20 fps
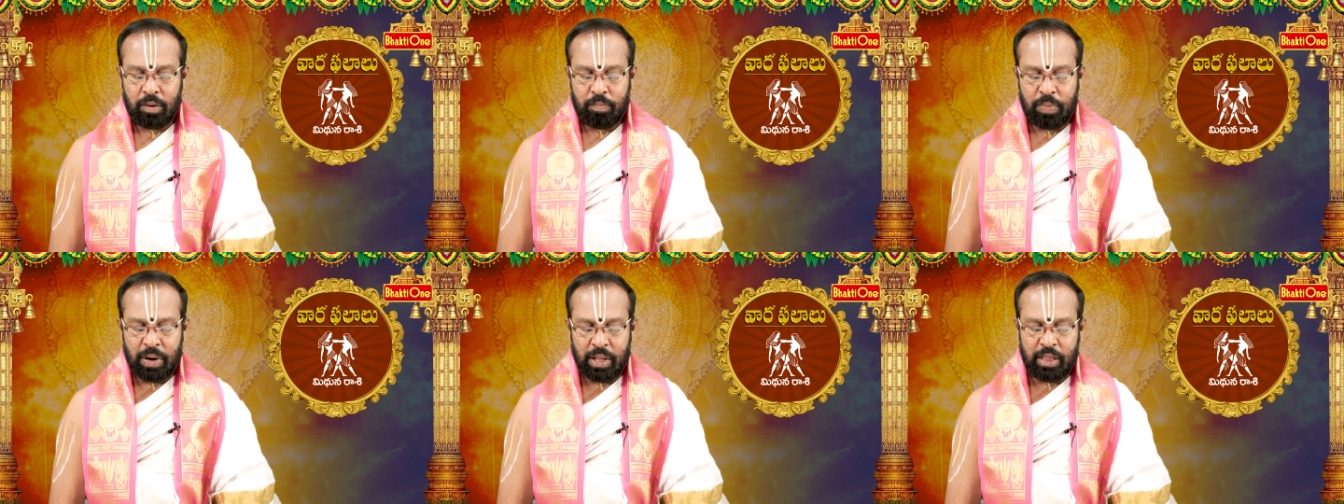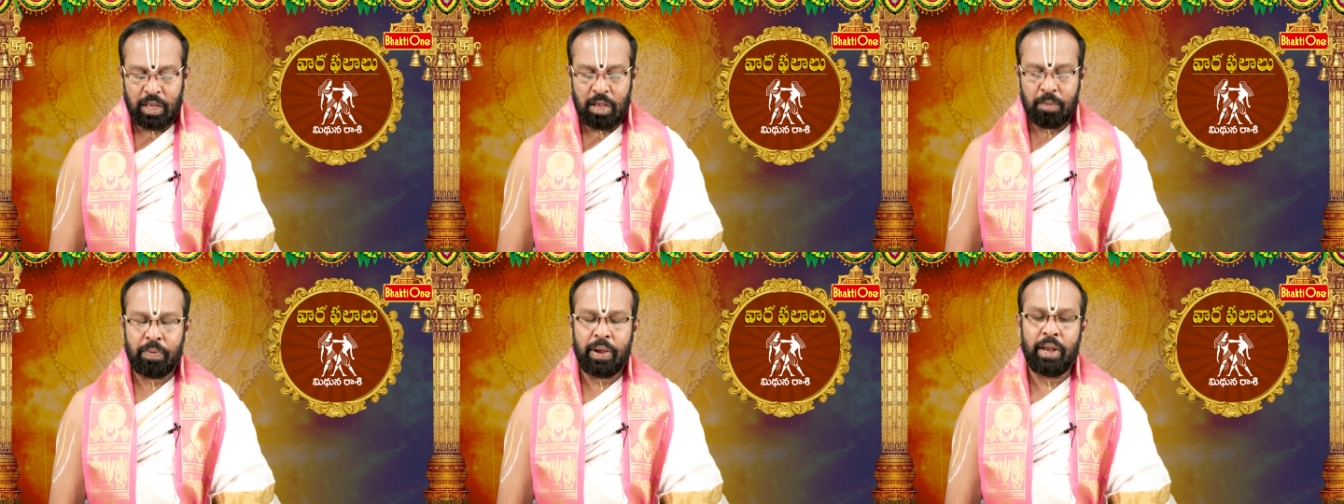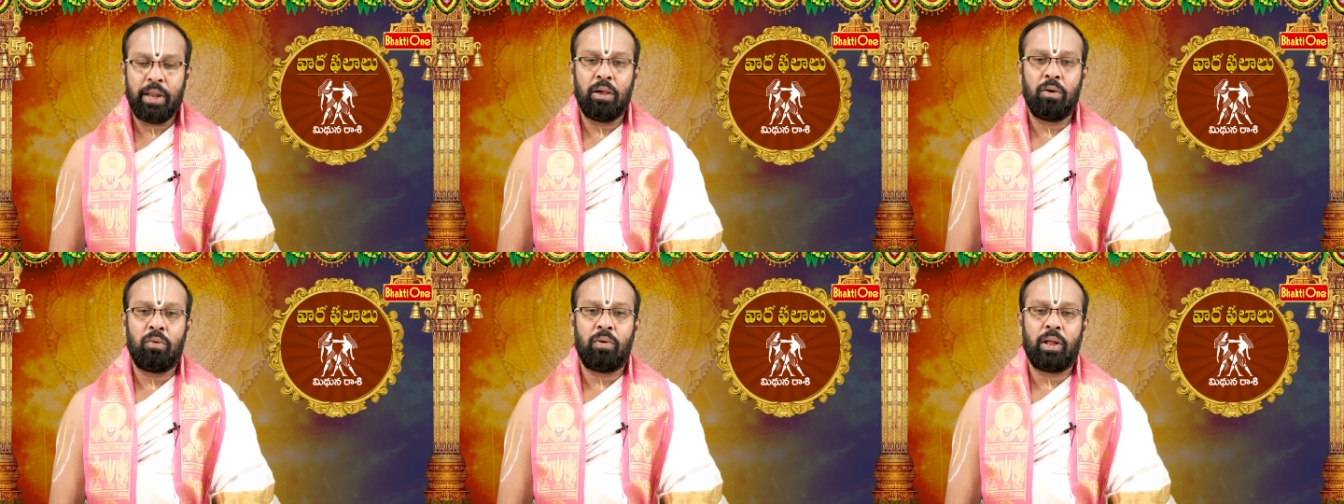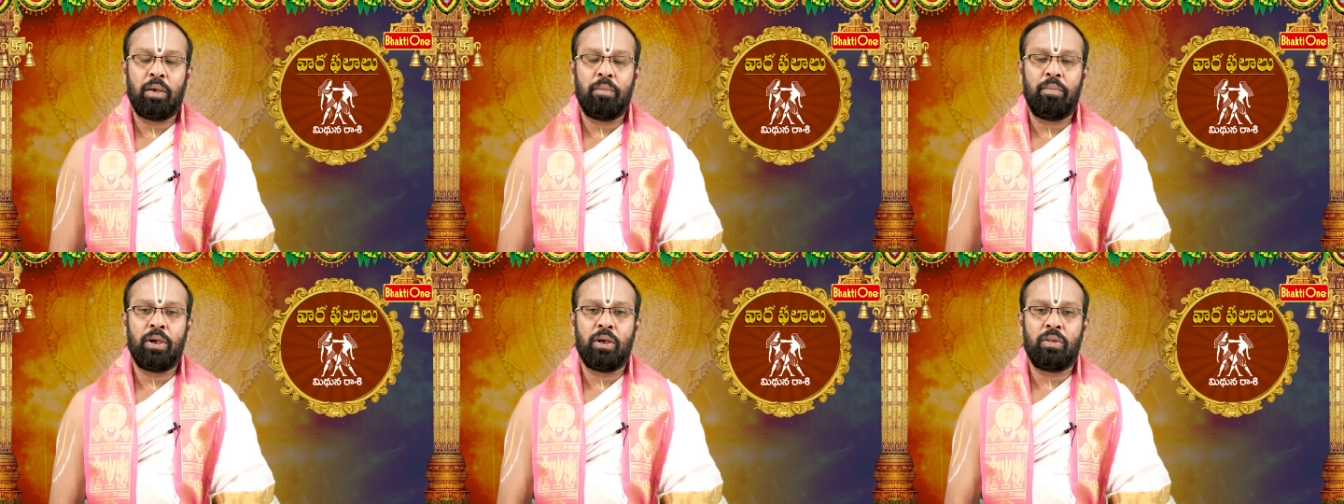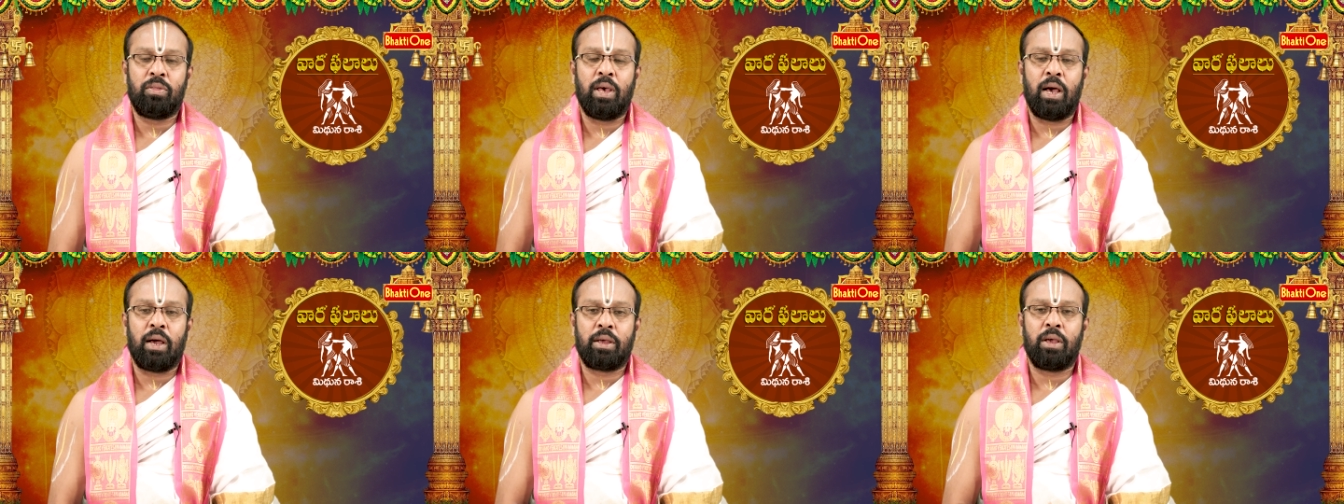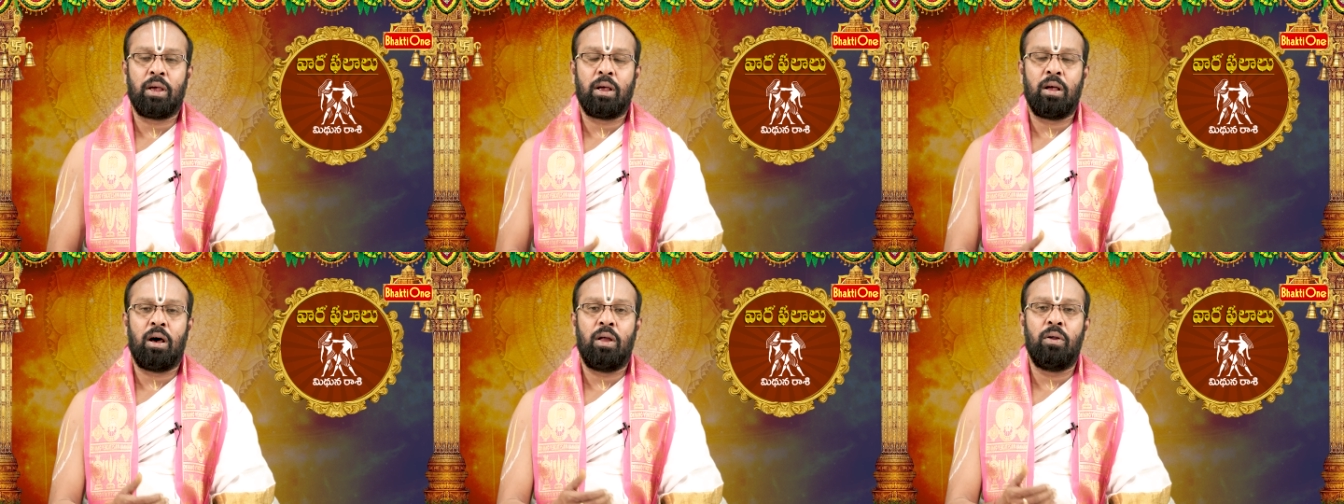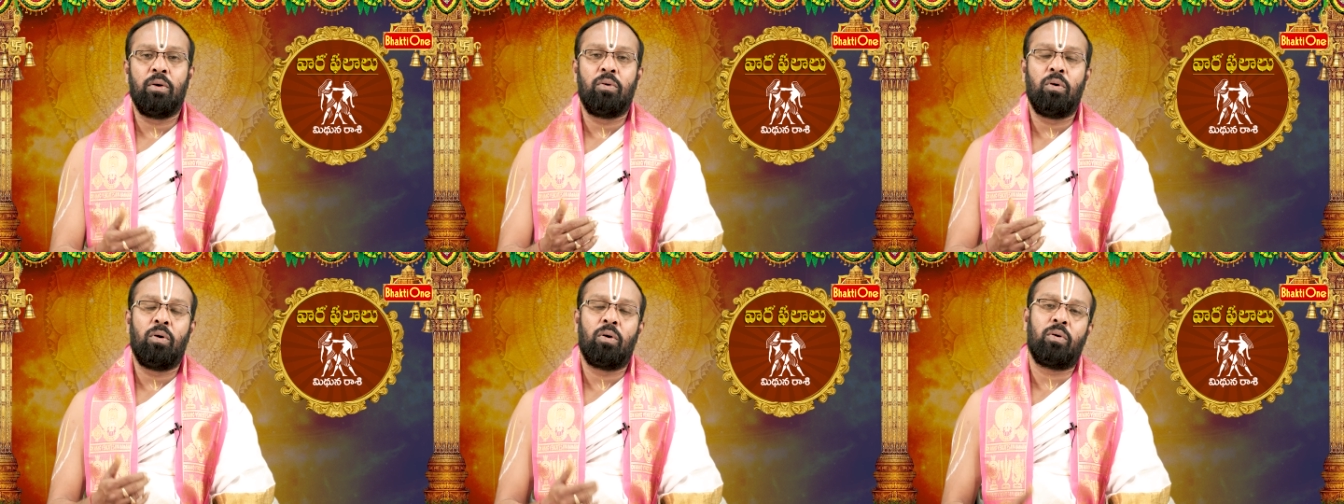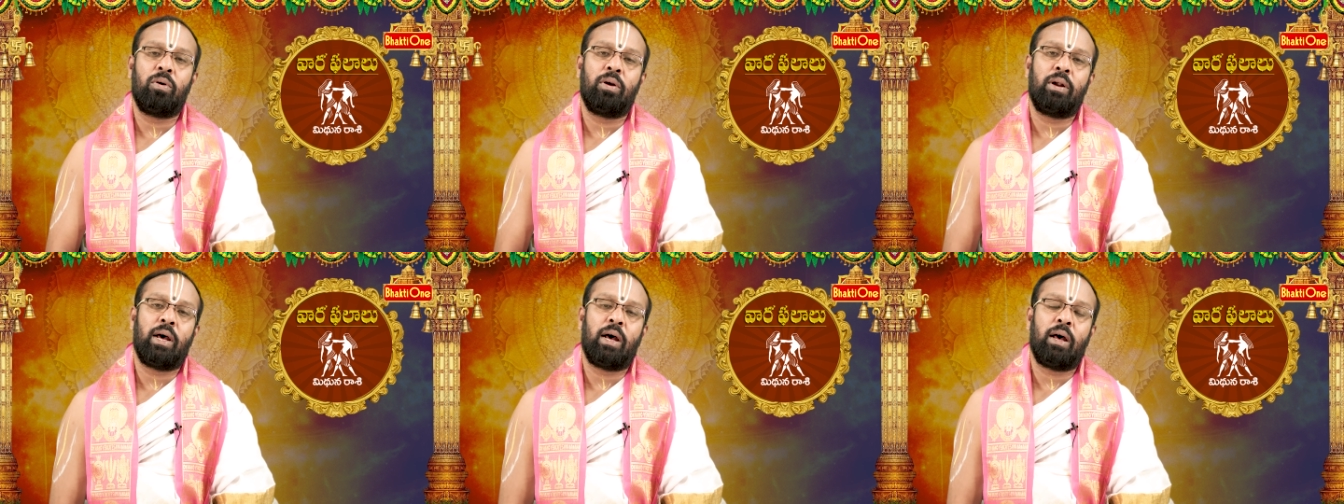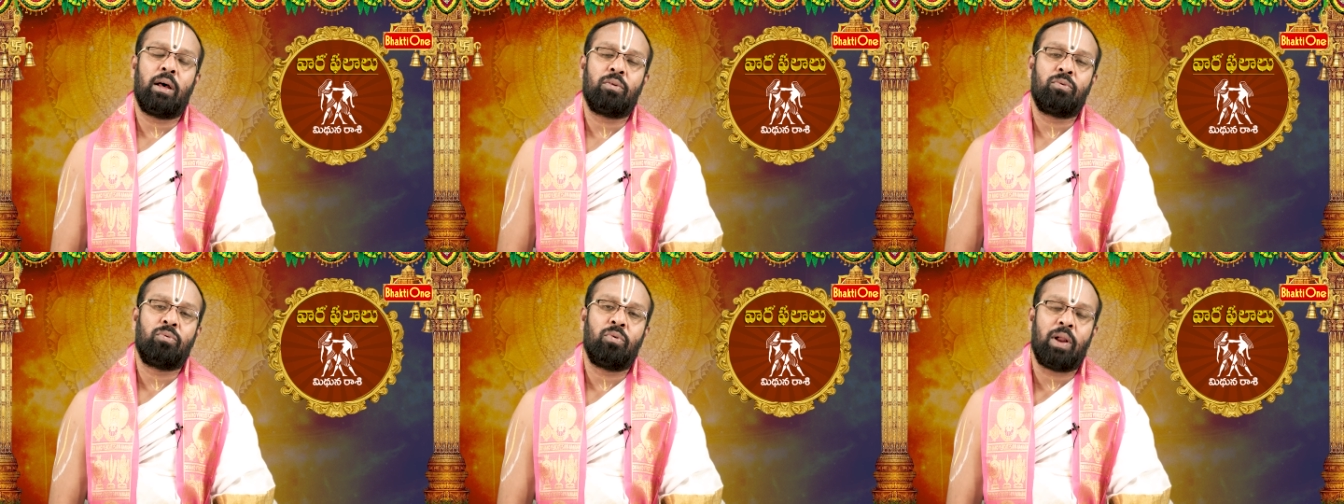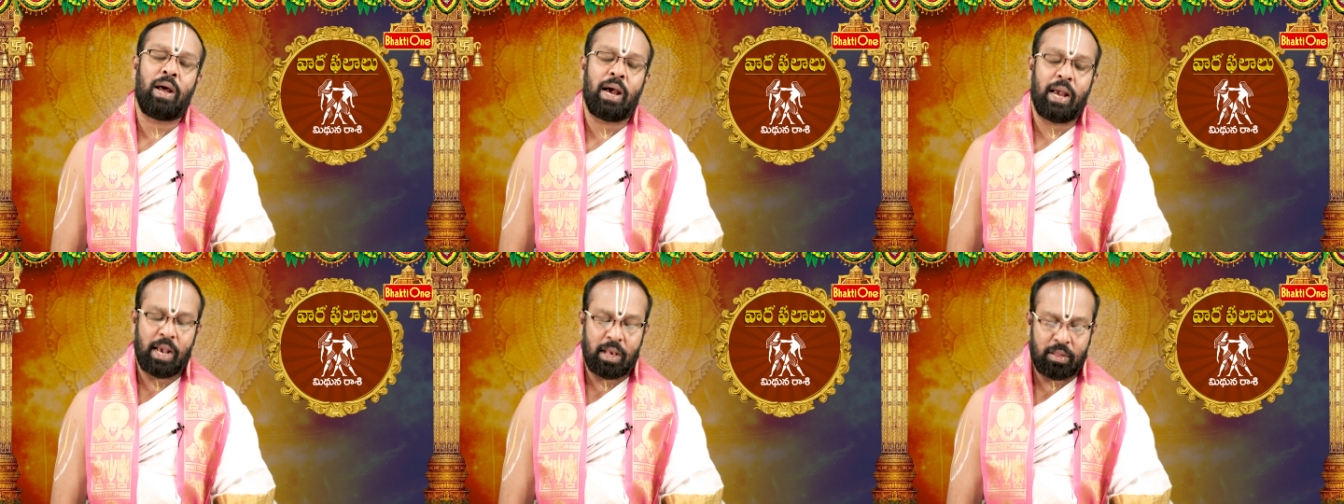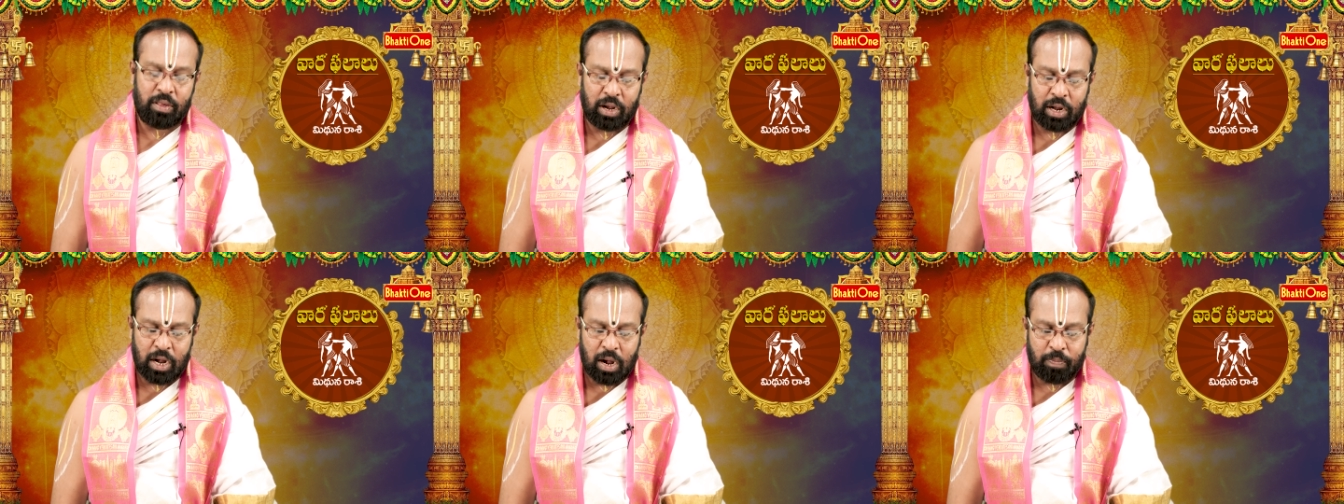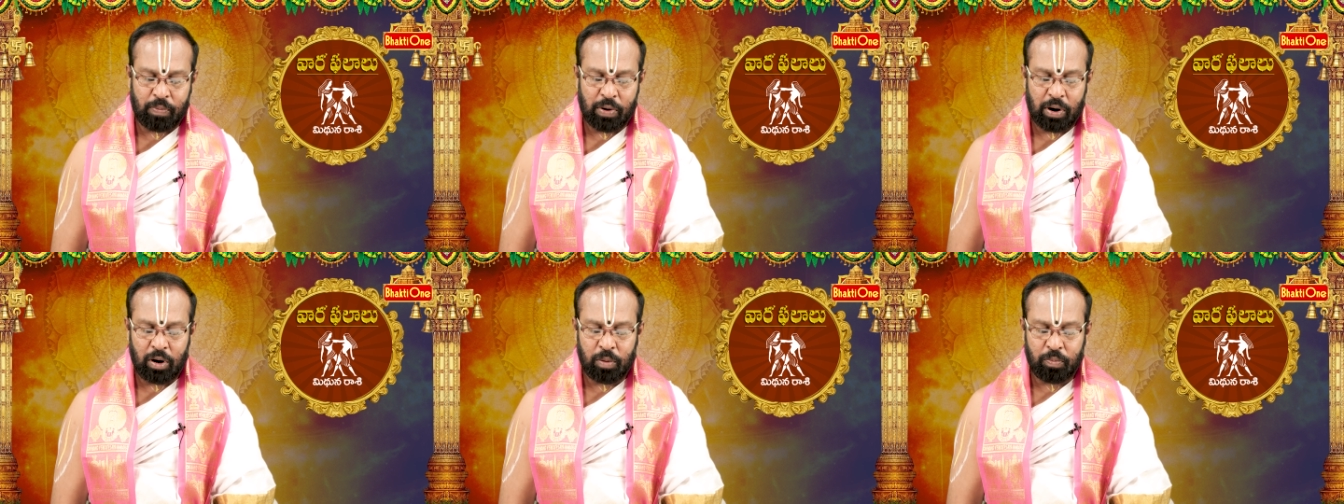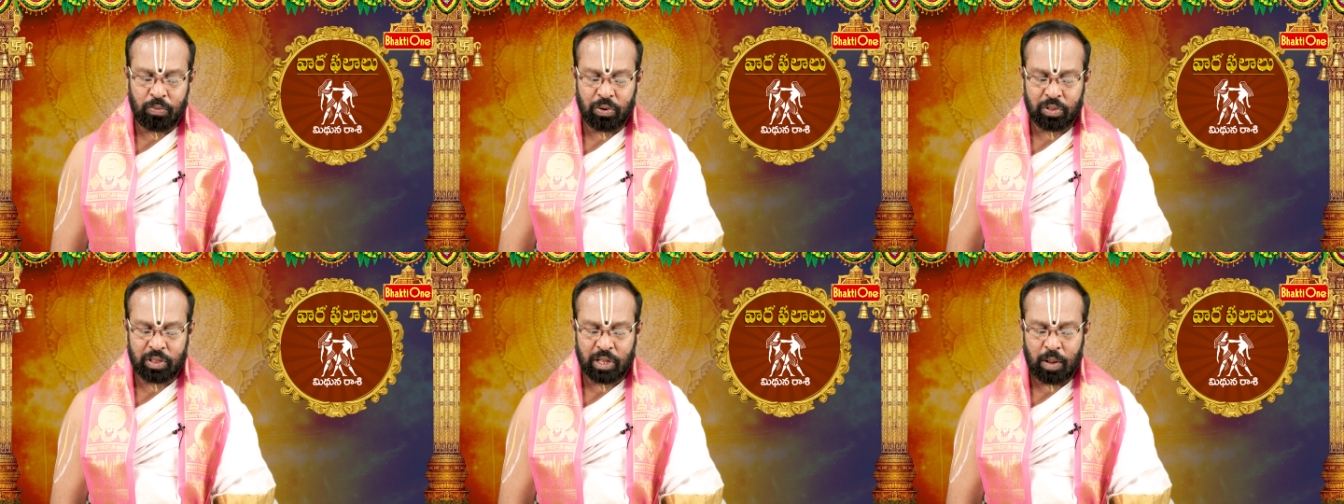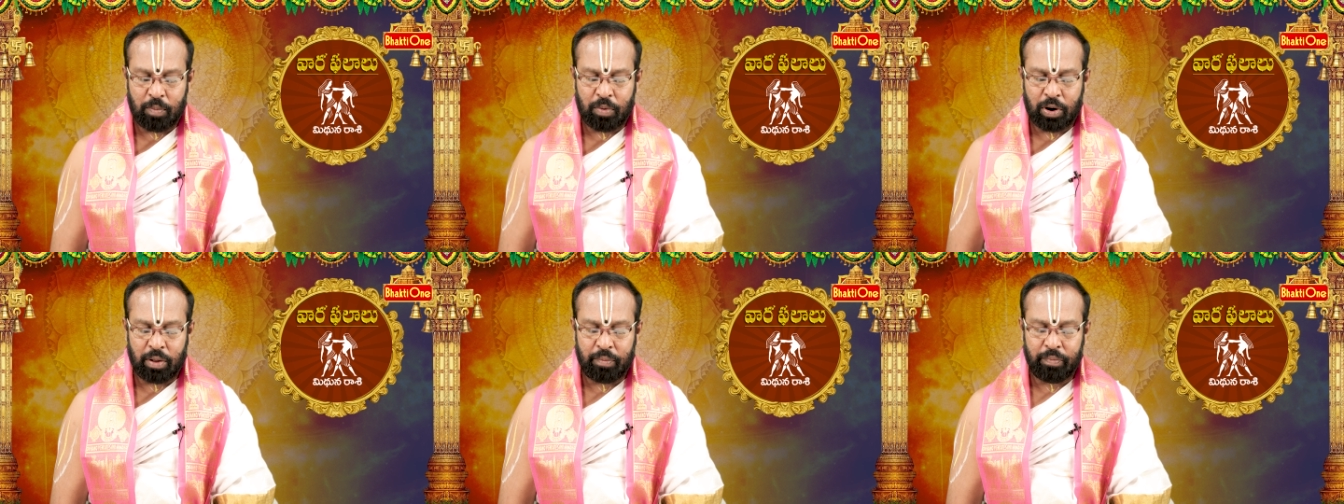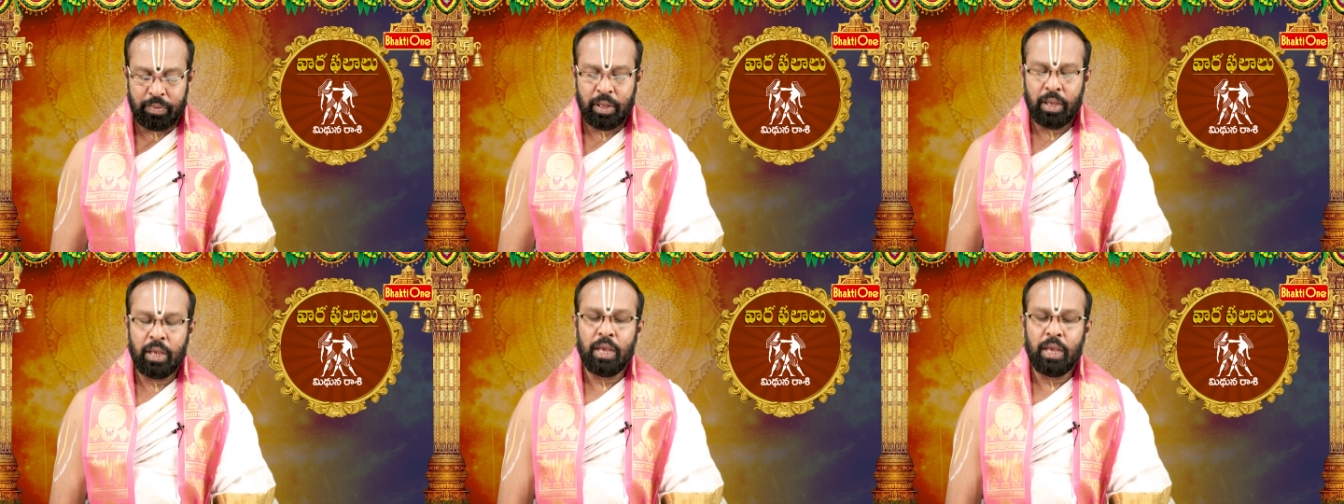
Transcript: ప్రతి పని కూడా మీకు చాక్యంగా అనుకోకుండా సునాయాసంగా పనులు పూర్తయిపోవడం